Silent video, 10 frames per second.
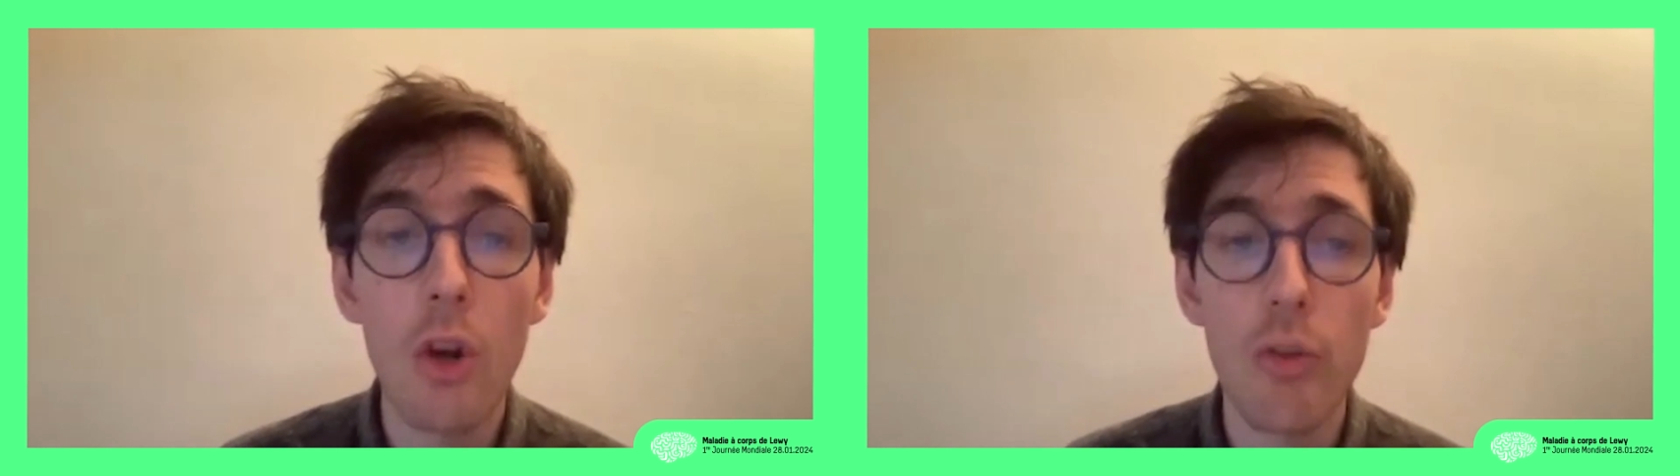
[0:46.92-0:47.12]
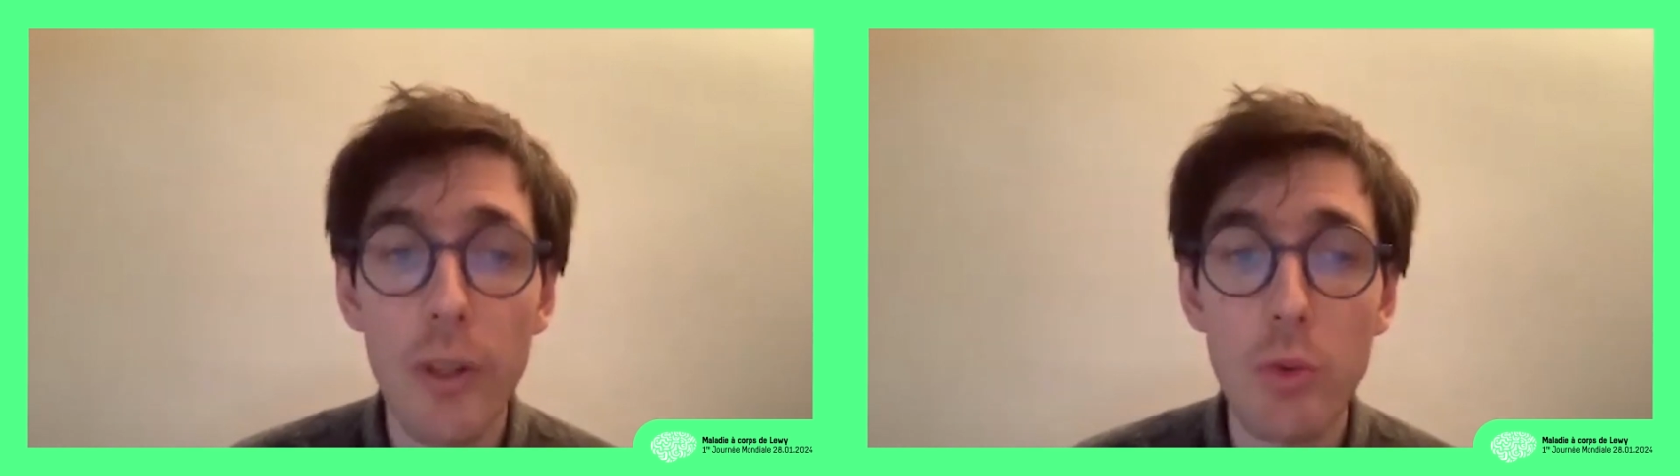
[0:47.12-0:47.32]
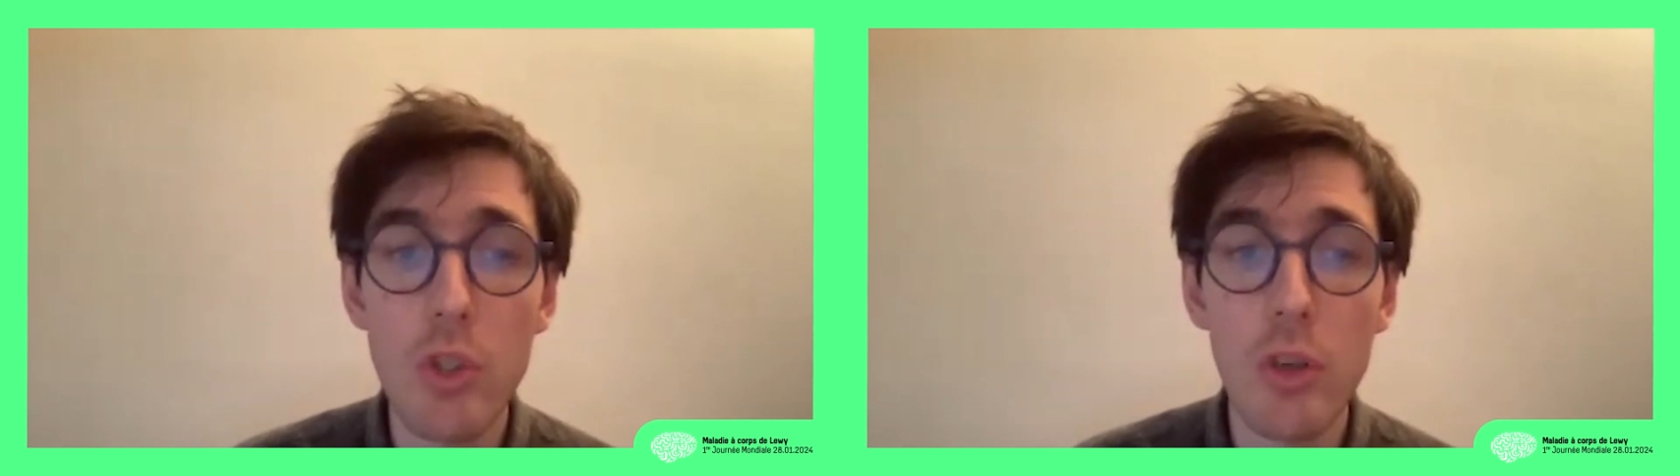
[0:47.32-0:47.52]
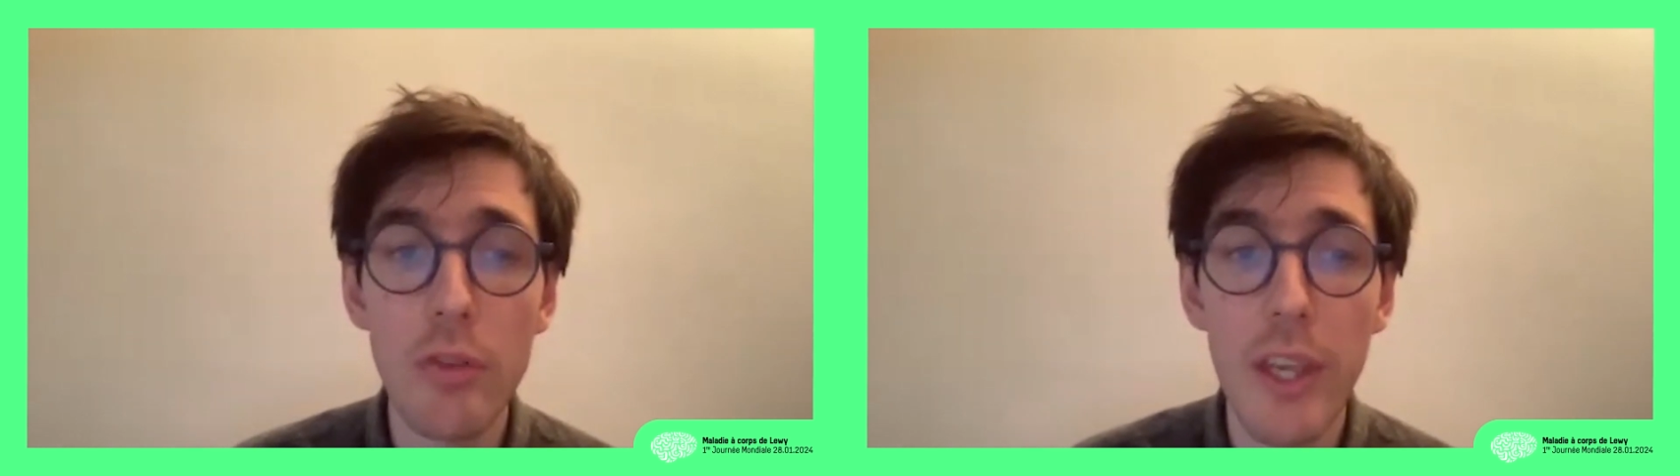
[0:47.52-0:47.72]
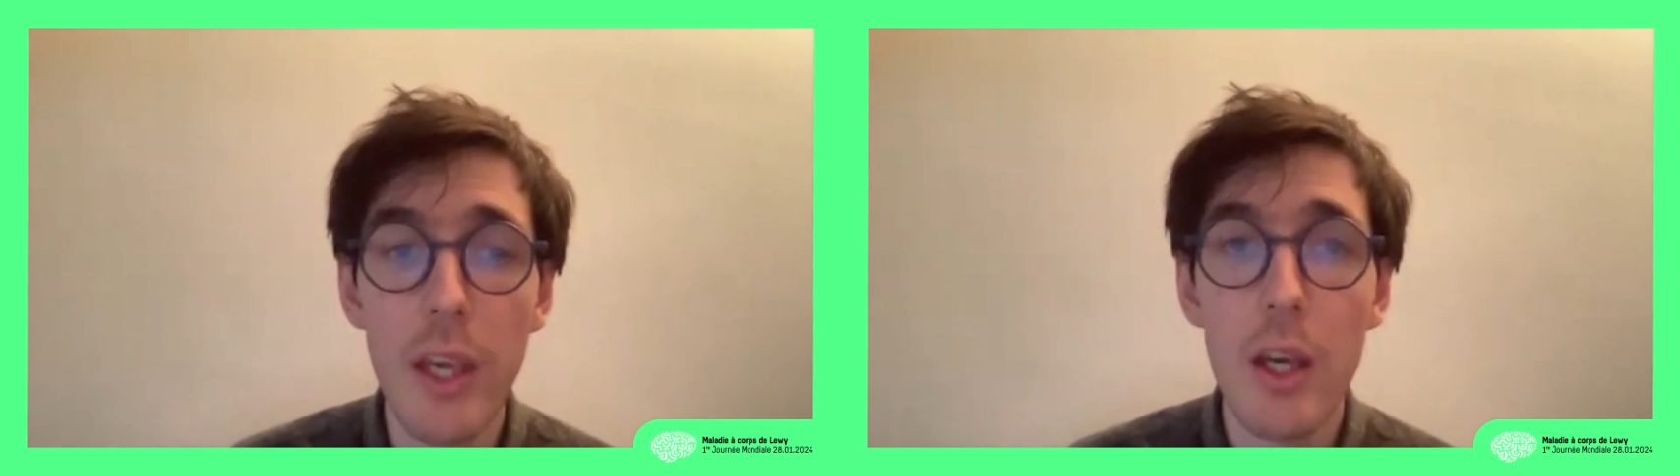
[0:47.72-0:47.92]
Le 28
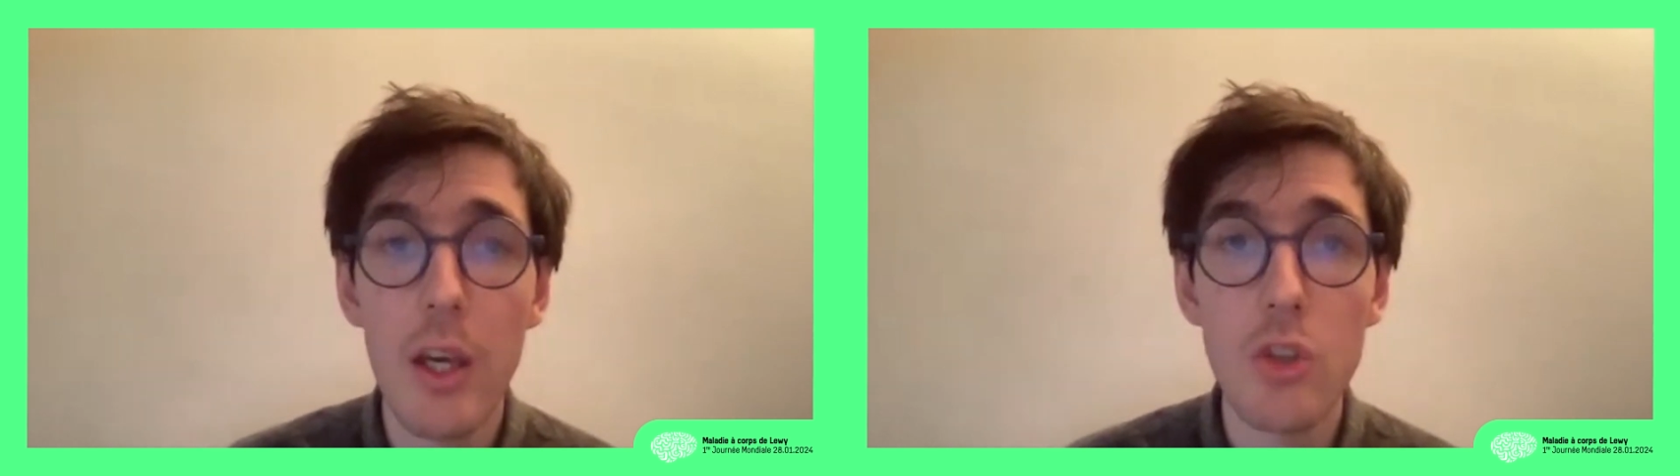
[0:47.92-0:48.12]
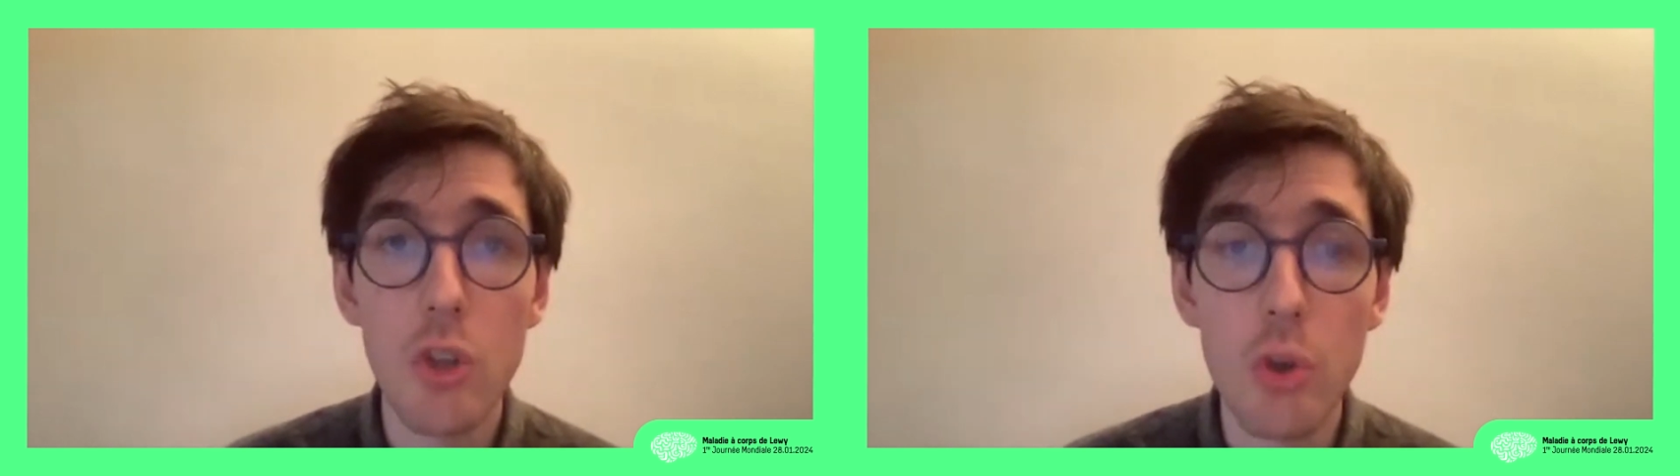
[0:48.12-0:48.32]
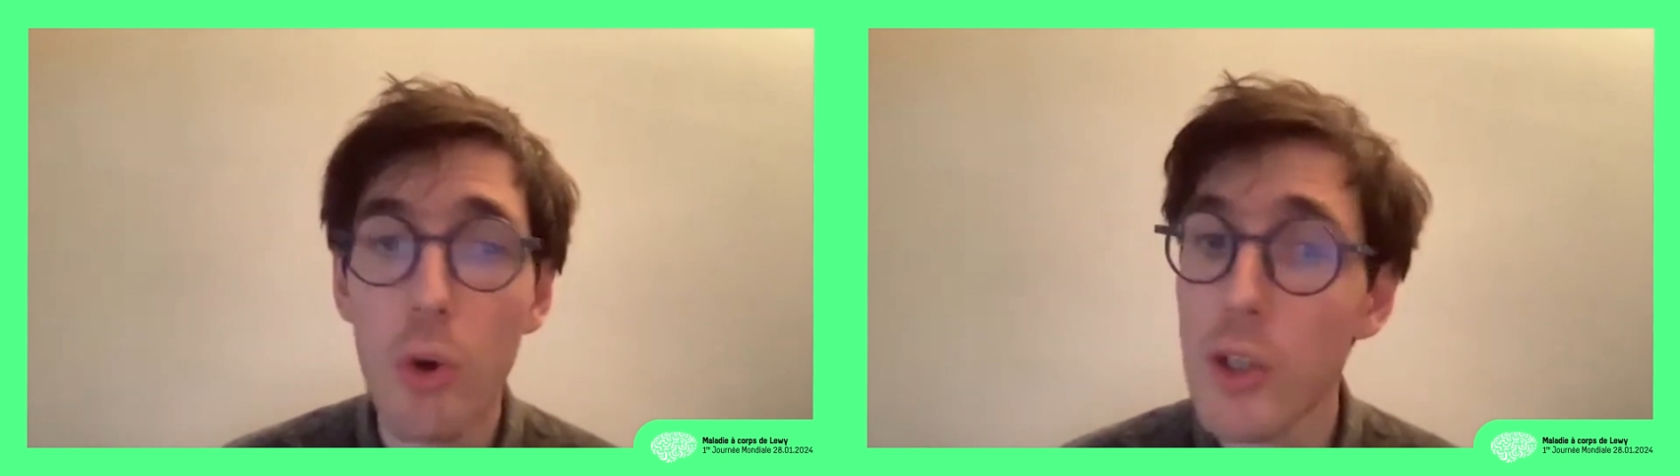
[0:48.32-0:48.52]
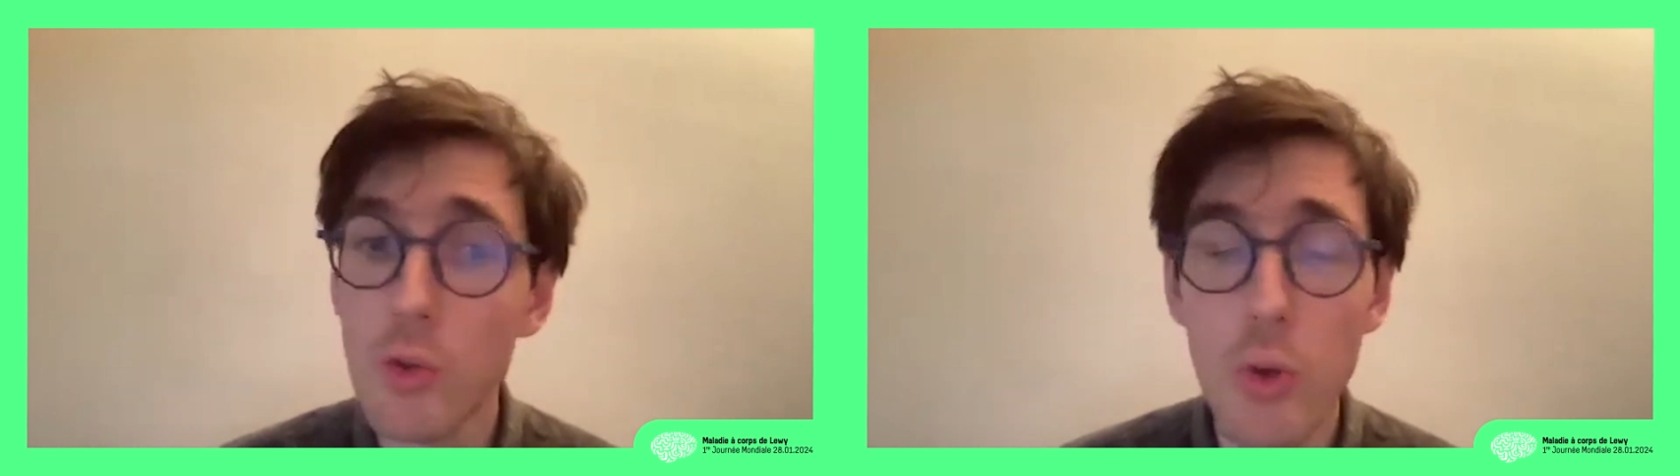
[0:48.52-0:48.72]
janvier, j'encourage